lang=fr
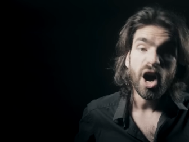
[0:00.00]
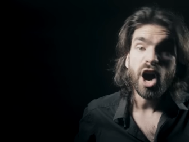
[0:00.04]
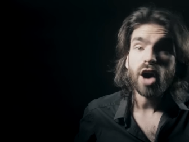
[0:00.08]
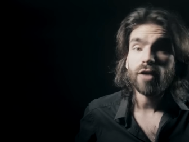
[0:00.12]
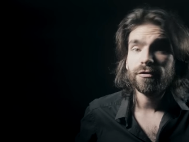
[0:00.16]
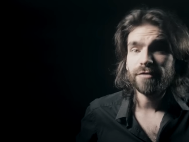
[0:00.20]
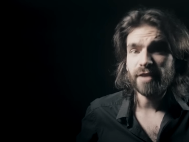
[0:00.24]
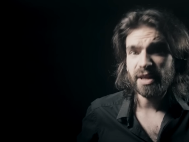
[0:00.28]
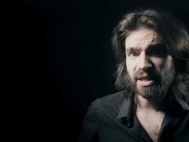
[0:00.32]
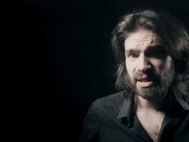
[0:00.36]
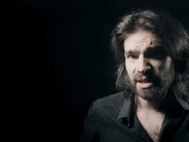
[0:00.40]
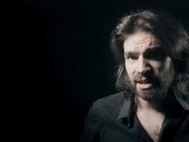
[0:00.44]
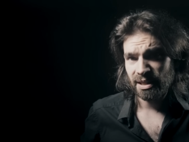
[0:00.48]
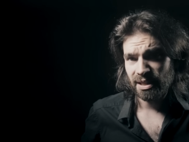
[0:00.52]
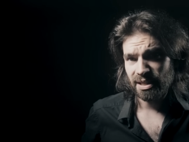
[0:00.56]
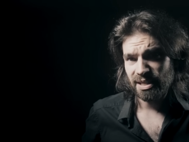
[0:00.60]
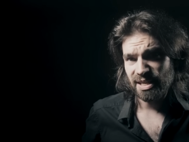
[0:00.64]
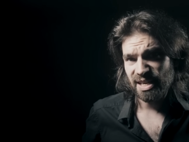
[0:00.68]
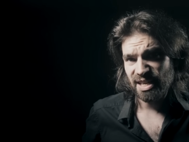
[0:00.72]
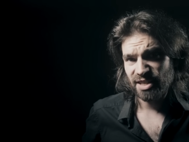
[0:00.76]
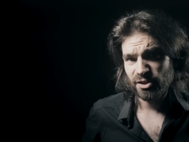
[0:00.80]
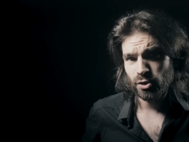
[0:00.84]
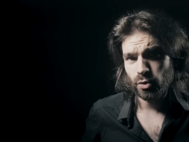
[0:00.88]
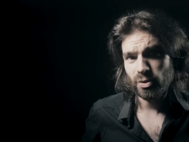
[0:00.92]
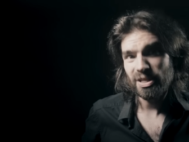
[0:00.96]
En fait,
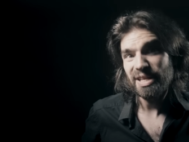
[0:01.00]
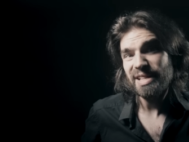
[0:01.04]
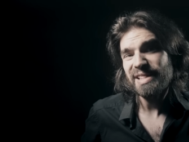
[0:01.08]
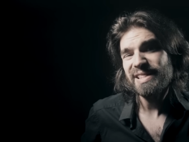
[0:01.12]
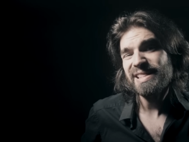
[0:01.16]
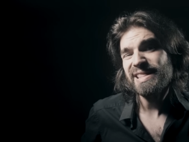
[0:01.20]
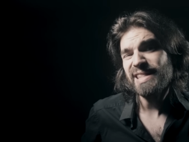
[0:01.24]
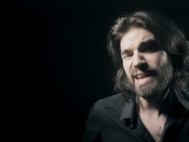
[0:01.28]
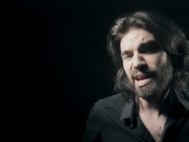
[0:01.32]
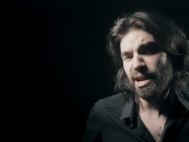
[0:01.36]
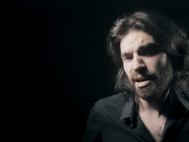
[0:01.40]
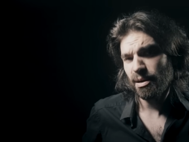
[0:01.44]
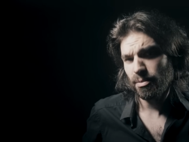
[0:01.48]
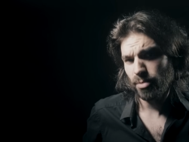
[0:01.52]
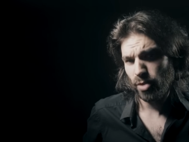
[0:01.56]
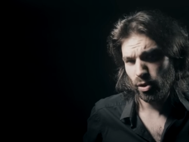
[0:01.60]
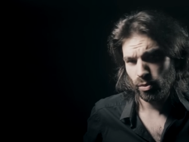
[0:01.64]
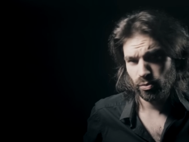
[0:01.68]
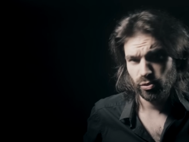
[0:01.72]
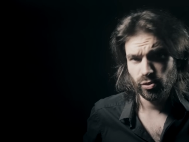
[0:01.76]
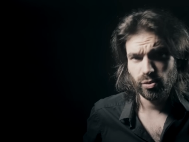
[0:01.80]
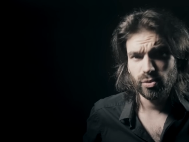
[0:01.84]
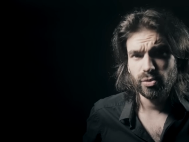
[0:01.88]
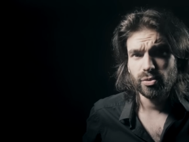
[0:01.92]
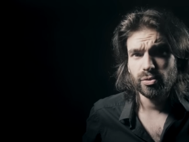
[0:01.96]
la zone est
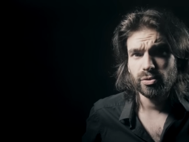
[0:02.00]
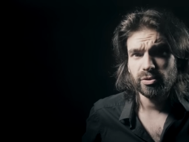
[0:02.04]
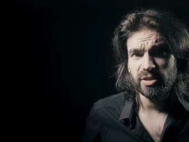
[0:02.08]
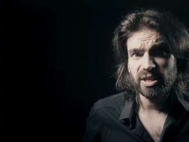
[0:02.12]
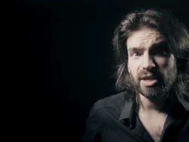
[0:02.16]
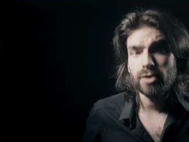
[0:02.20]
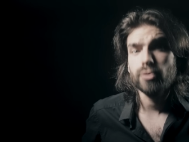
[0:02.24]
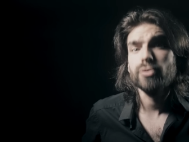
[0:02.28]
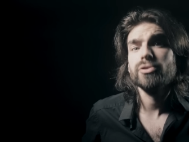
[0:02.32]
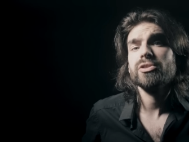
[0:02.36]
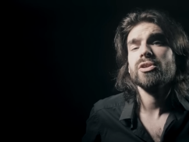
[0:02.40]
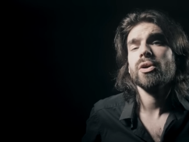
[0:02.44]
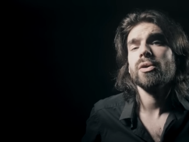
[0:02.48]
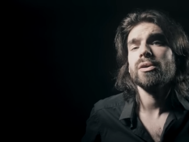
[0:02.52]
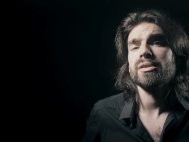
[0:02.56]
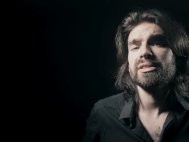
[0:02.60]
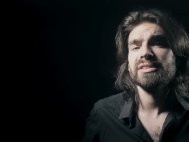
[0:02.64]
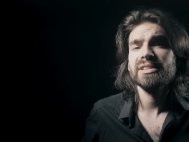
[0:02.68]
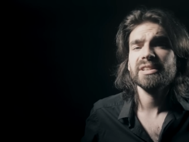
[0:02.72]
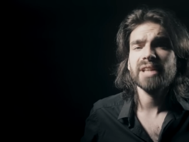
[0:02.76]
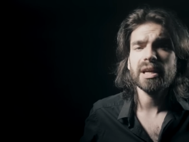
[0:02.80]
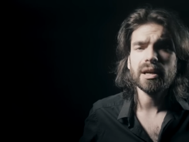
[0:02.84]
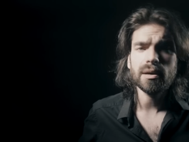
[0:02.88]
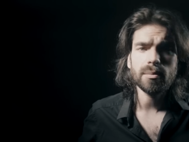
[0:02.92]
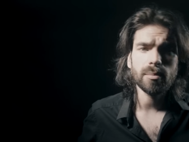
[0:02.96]
tellement boueuse et le sol
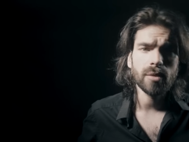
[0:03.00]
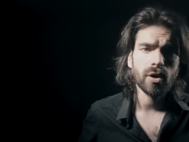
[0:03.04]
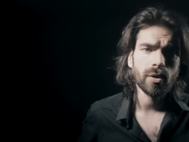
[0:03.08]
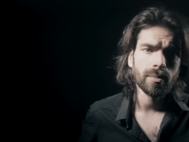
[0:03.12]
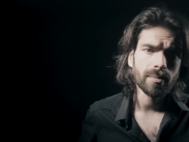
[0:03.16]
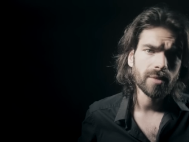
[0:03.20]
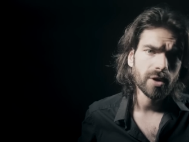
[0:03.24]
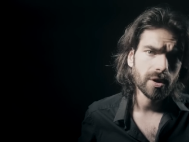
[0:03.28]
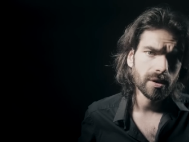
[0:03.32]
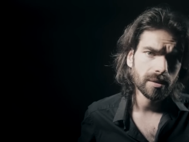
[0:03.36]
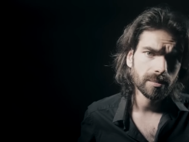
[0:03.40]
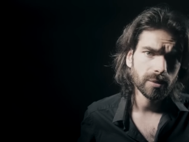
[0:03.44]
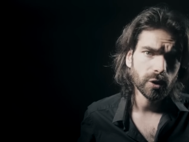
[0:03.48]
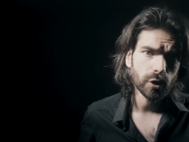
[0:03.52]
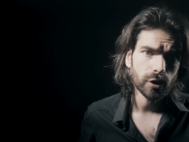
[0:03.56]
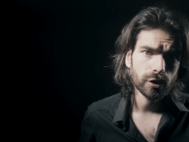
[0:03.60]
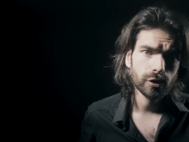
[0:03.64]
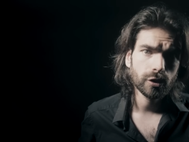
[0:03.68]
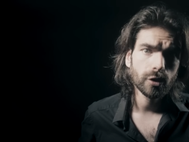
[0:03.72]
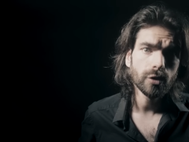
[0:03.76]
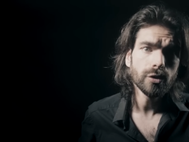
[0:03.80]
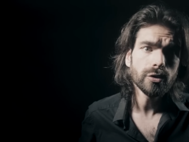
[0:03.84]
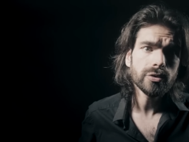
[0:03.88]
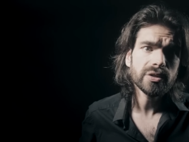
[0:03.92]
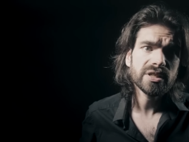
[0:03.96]
tellement meuble
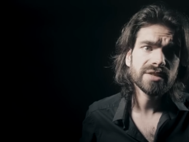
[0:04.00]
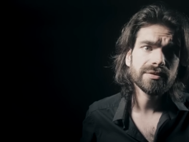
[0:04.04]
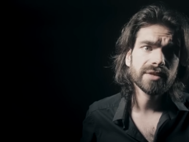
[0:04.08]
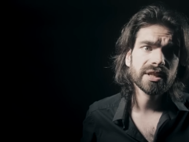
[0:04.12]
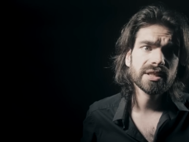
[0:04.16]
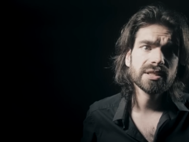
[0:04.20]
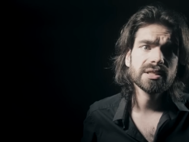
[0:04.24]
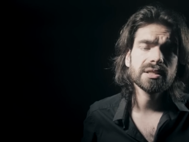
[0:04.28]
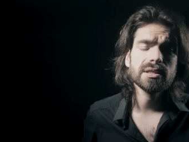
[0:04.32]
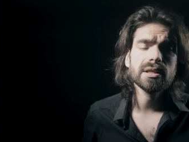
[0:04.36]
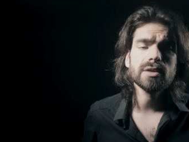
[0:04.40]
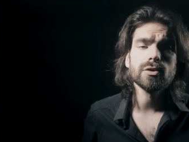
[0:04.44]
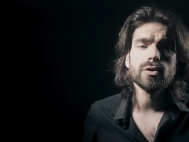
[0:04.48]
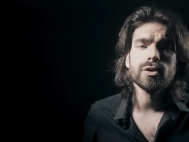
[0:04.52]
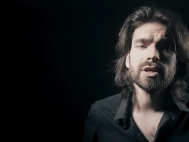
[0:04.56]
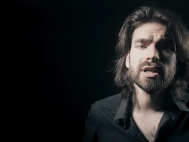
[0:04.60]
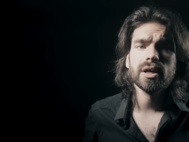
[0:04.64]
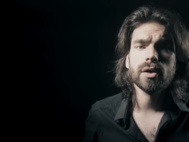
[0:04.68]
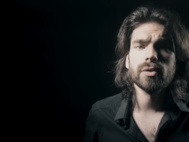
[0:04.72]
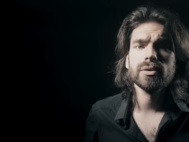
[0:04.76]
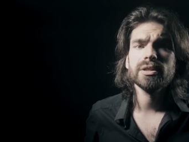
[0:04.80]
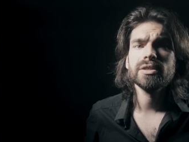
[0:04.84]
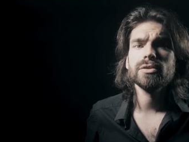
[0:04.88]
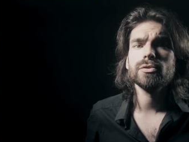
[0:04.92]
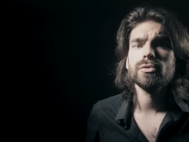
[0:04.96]
que l'Université de
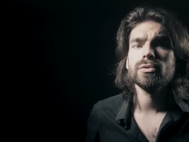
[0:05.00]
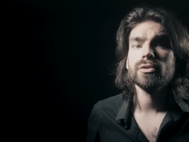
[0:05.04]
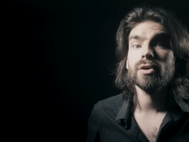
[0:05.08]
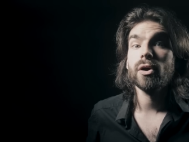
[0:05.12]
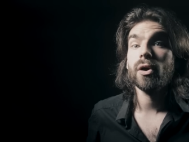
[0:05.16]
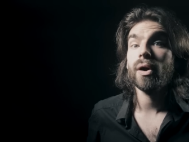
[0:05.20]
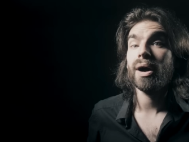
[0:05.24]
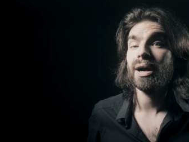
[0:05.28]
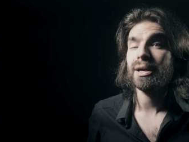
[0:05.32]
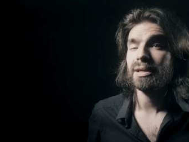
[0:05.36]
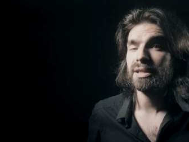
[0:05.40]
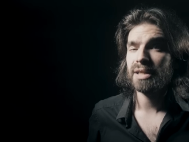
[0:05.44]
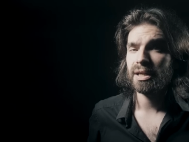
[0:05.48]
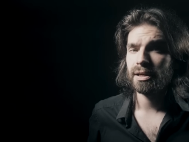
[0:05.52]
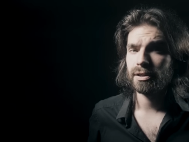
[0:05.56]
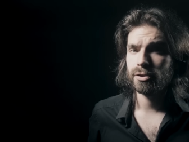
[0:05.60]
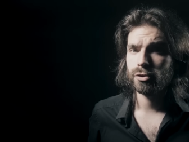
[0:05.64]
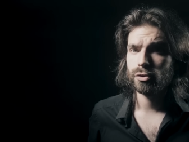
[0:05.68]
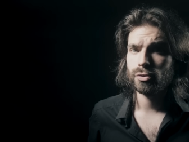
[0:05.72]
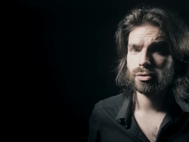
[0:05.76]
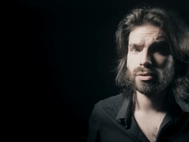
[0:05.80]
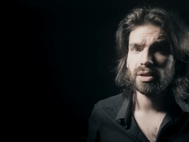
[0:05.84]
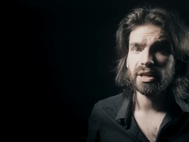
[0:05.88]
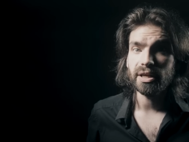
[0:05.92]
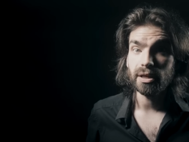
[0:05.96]
Caroline du Nord a
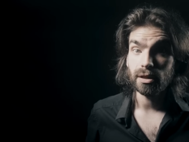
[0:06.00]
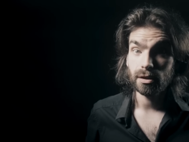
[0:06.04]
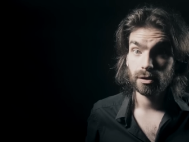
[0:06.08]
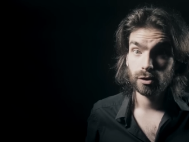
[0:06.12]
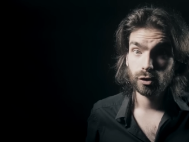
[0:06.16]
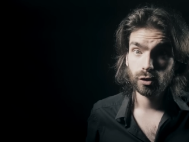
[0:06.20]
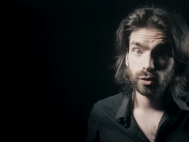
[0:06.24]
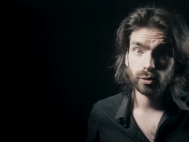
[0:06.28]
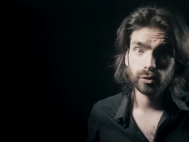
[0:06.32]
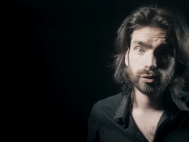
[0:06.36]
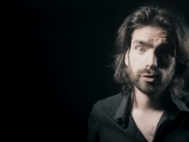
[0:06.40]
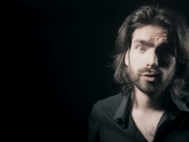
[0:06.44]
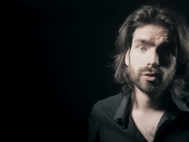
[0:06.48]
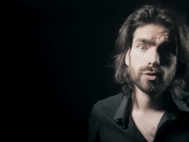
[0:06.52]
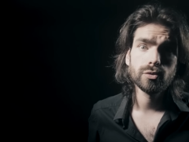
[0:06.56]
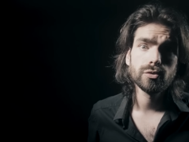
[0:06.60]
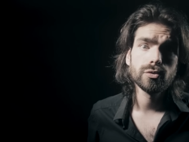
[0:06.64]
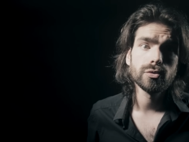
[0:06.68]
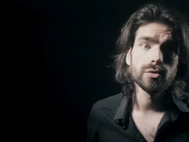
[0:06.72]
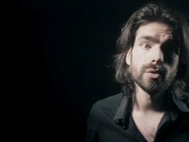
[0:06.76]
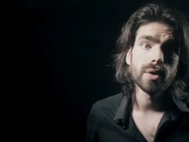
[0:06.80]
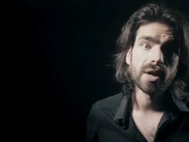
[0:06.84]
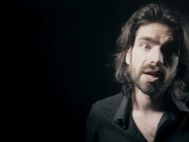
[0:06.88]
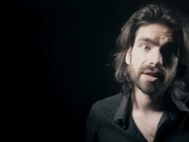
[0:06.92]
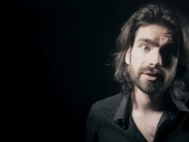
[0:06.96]
calculé, compte
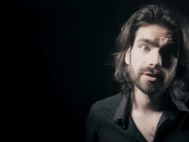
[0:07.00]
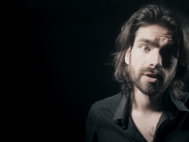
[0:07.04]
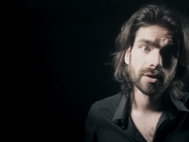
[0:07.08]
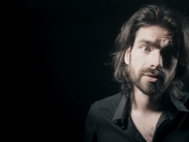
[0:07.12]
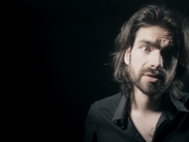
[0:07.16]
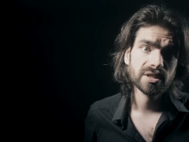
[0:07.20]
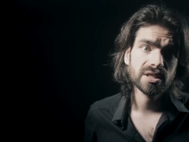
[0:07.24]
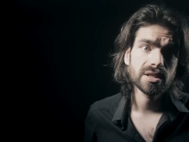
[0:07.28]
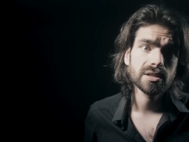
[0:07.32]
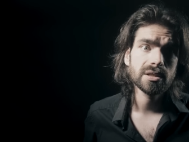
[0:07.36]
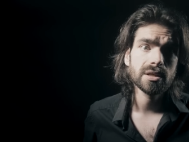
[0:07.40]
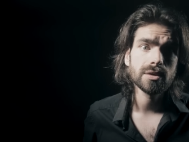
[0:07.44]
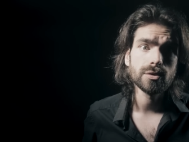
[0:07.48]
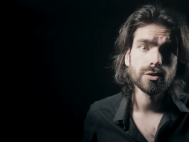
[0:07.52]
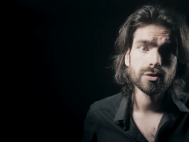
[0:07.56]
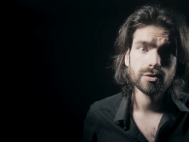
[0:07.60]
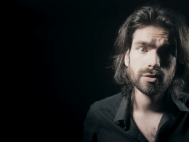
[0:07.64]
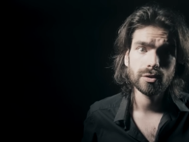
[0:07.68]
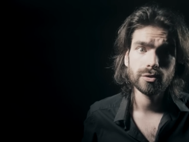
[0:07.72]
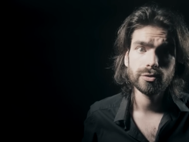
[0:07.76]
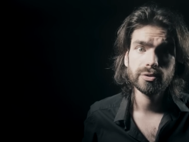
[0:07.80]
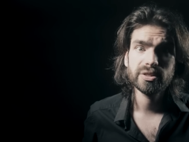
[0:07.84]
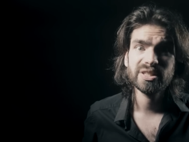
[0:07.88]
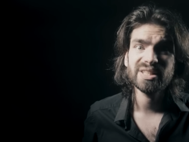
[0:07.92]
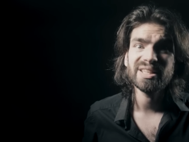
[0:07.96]
tenu de la densité de
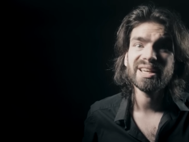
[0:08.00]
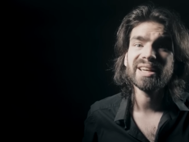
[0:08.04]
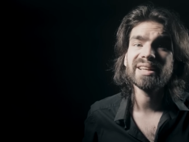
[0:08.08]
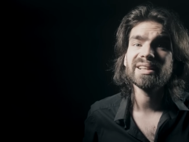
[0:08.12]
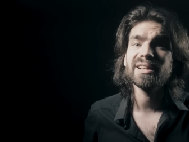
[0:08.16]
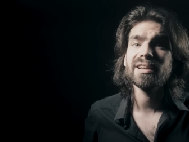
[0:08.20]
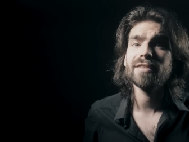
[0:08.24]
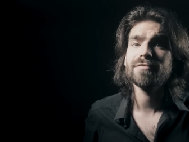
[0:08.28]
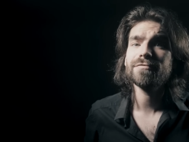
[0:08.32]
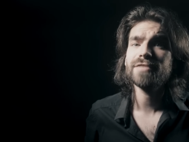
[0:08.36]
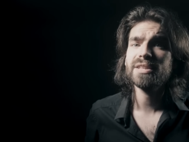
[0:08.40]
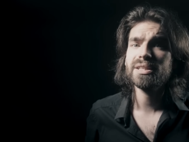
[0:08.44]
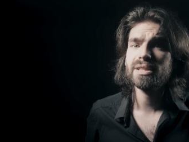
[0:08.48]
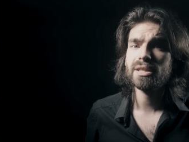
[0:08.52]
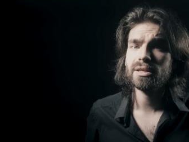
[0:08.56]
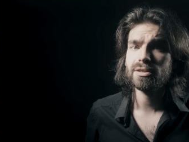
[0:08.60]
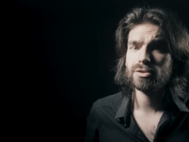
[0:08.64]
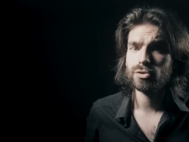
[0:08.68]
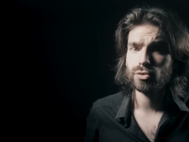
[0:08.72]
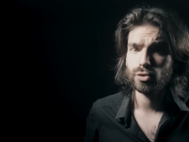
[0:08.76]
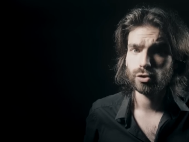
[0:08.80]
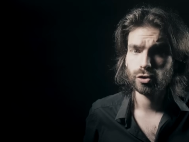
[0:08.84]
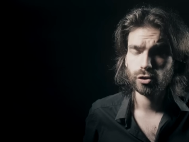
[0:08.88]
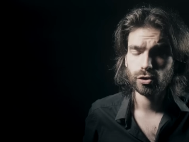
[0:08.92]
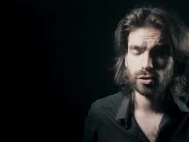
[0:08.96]
celui-ci et de la
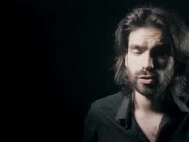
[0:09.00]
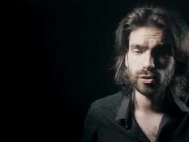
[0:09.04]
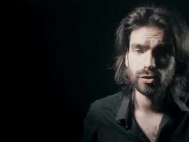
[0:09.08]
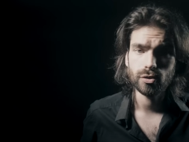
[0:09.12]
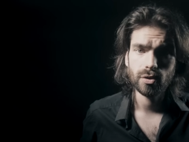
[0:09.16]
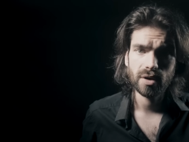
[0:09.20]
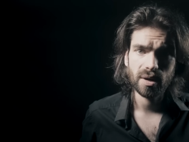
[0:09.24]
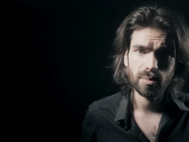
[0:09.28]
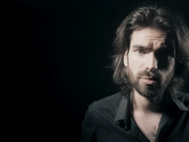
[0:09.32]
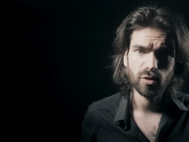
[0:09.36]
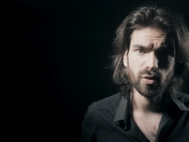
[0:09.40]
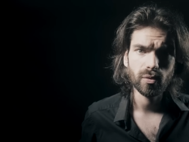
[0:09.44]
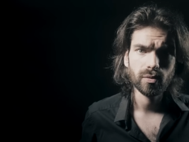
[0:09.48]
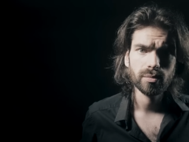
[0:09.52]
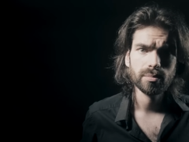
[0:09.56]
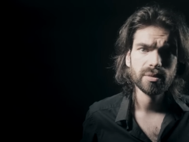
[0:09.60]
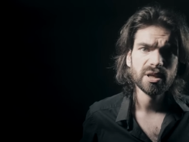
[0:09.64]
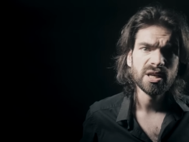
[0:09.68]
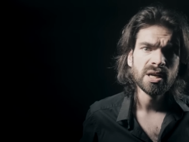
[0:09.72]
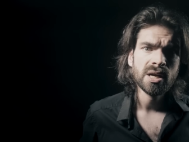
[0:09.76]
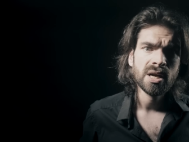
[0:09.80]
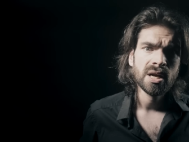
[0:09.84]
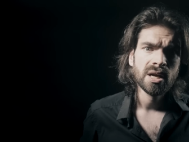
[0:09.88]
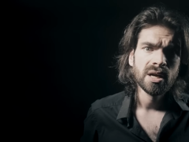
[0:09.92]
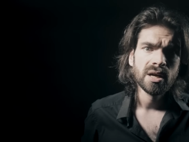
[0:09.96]
vitesse de chute de la bombe,